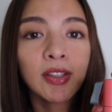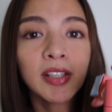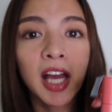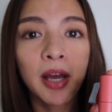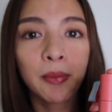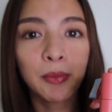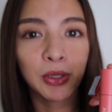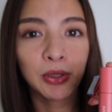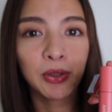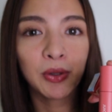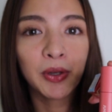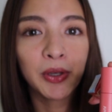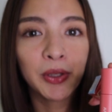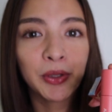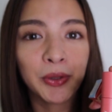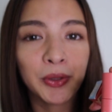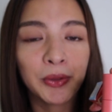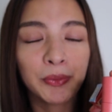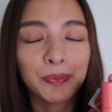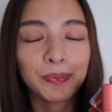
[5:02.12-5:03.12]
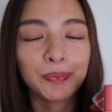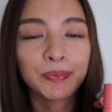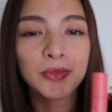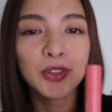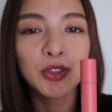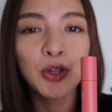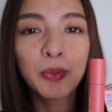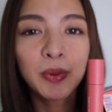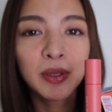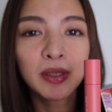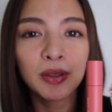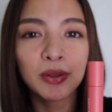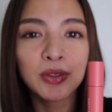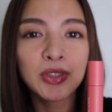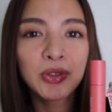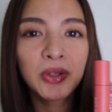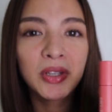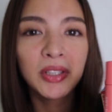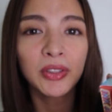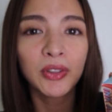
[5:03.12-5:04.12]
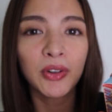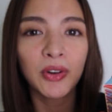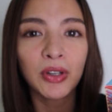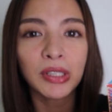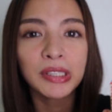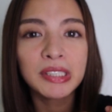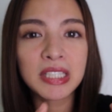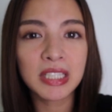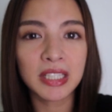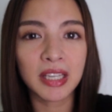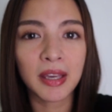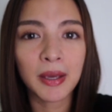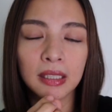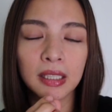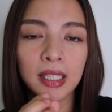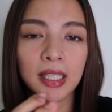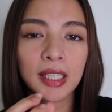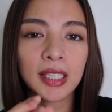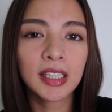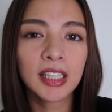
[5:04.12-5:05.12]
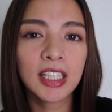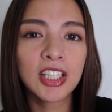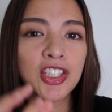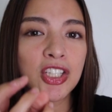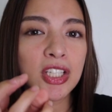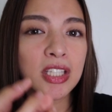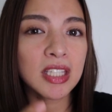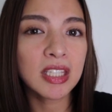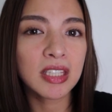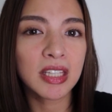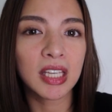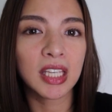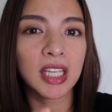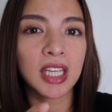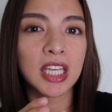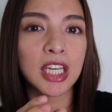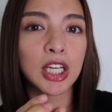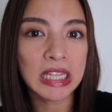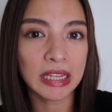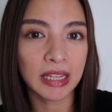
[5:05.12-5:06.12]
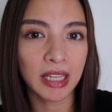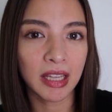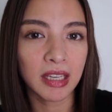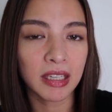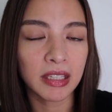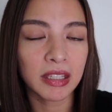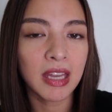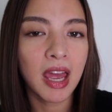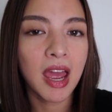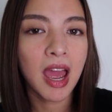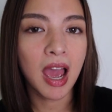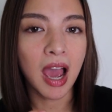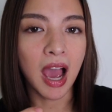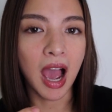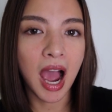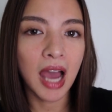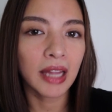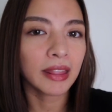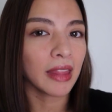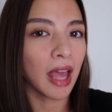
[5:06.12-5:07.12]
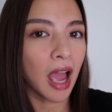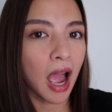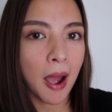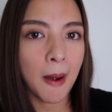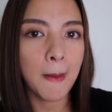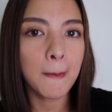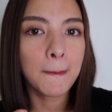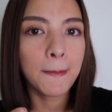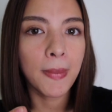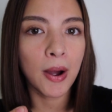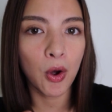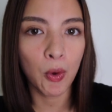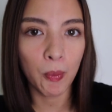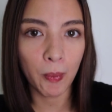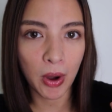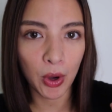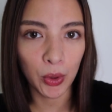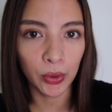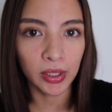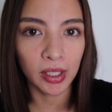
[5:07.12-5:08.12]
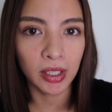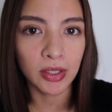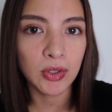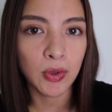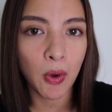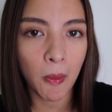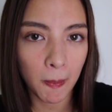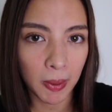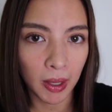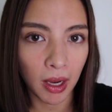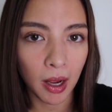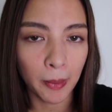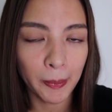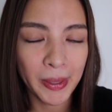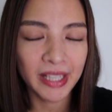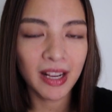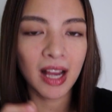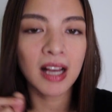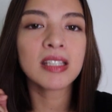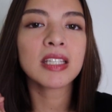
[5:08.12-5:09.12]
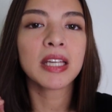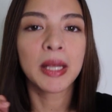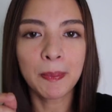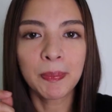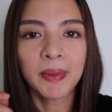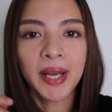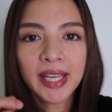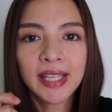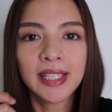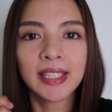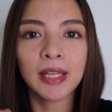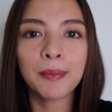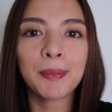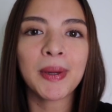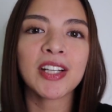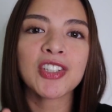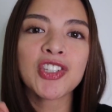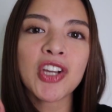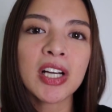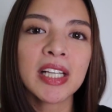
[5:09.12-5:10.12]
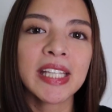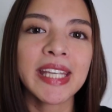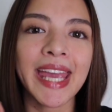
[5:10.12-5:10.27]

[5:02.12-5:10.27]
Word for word: yung gamit ko ngayon. Sobrang nagustuhan ko kasi hindi siya sticky na At ang bango-bango niya, sobra. Parang ang sarap kainin. Parang siyang